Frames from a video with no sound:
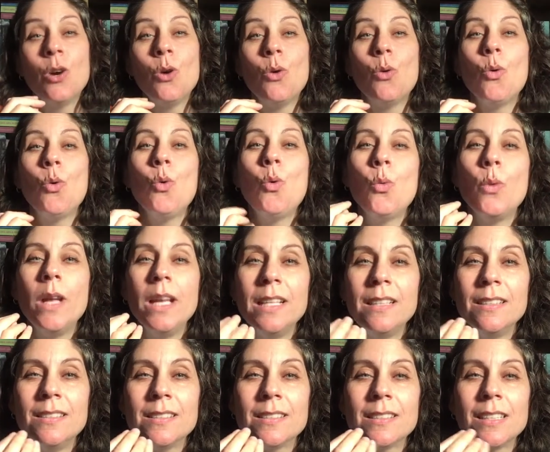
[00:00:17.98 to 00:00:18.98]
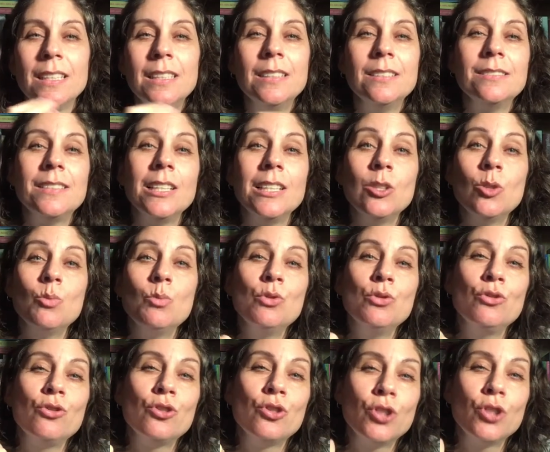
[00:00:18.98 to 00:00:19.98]
O ex, ele tem um
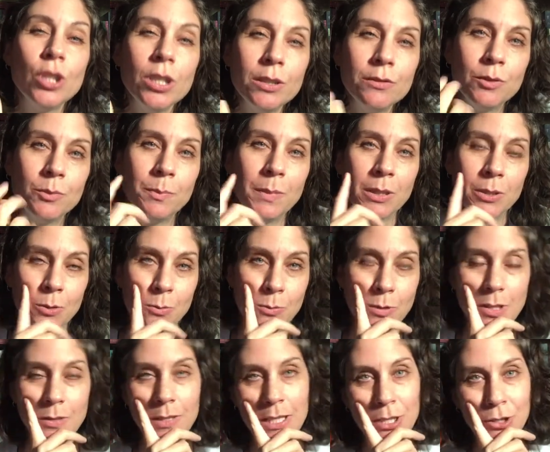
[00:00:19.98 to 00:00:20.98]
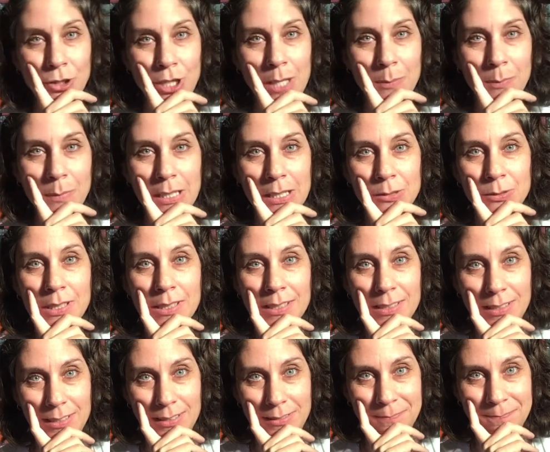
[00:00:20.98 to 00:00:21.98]
motivo pelo qual ele é chamado
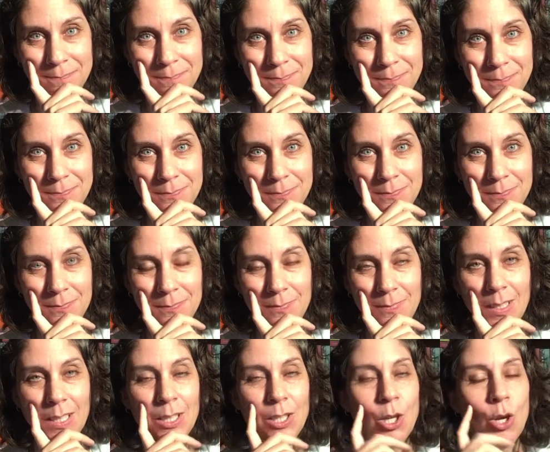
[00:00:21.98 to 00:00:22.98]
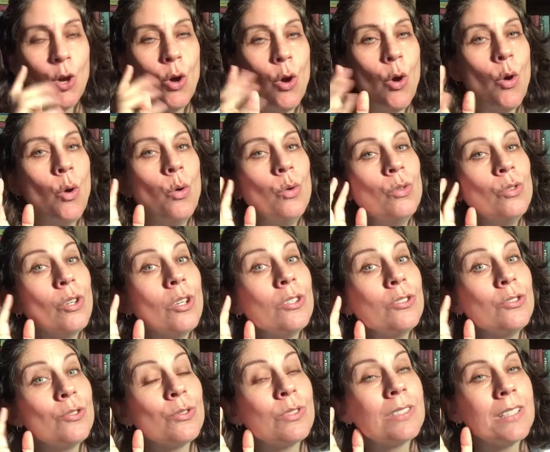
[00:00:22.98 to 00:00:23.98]
assim. O
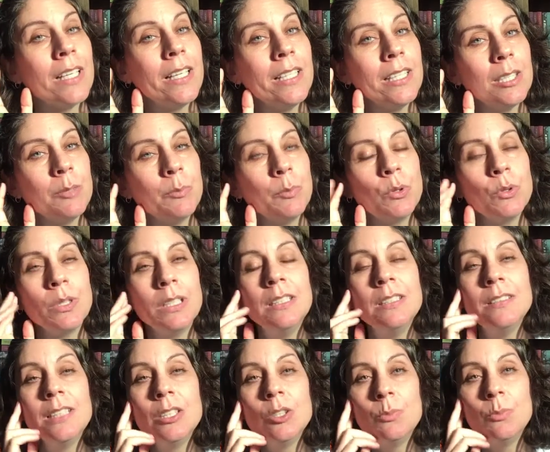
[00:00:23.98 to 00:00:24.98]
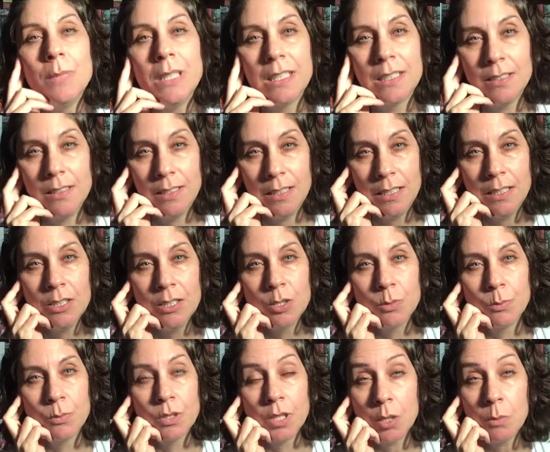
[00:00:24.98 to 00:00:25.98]
nosso cérebro, ele tem um
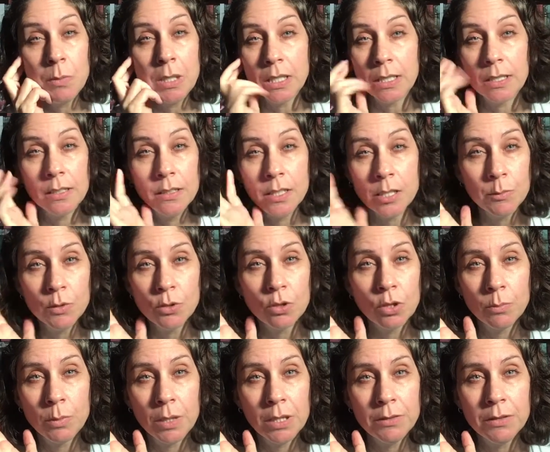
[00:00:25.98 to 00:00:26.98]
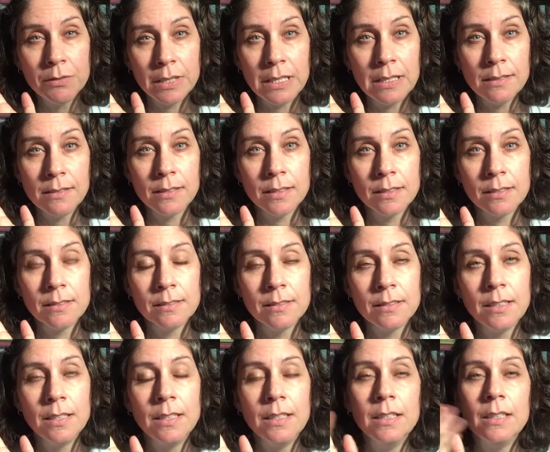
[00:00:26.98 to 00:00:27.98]
mecanismo que é um mecanismo de sobrevivência,
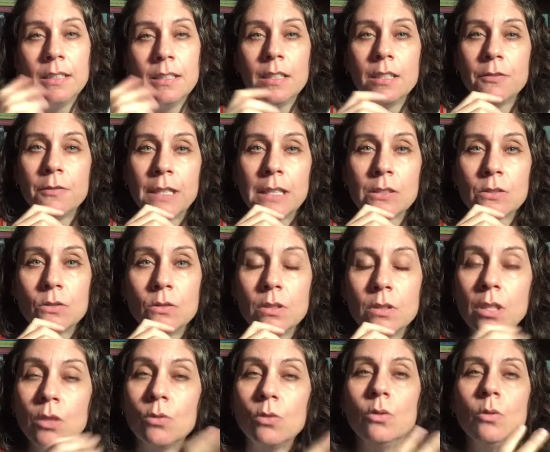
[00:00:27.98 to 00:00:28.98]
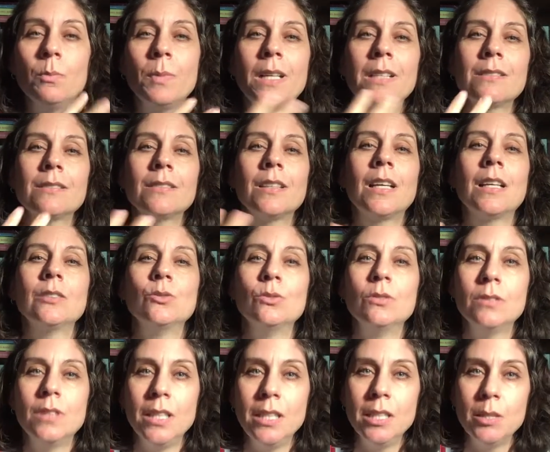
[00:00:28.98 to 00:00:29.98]
que faz com que com o passar do
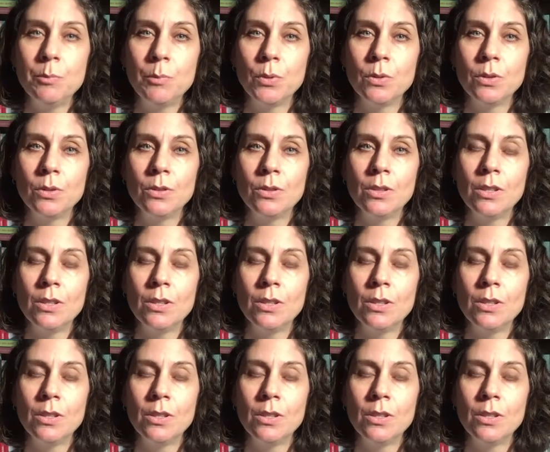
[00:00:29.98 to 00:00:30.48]
tempo